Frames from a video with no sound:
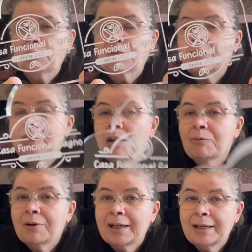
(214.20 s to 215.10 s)

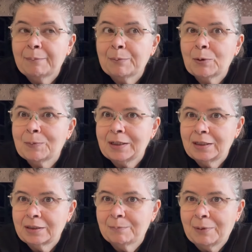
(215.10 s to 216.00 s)
não é
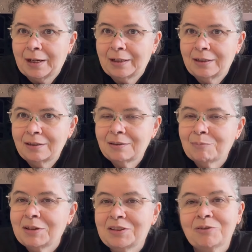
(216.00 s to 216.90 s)
propaganda paga,
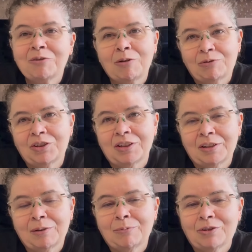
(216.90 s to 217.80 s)
mas eu, eu tinha
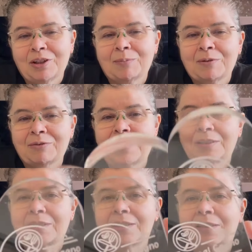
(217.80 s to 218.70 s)
que mostrar para
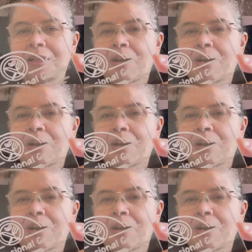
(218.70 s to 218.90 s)
vocês.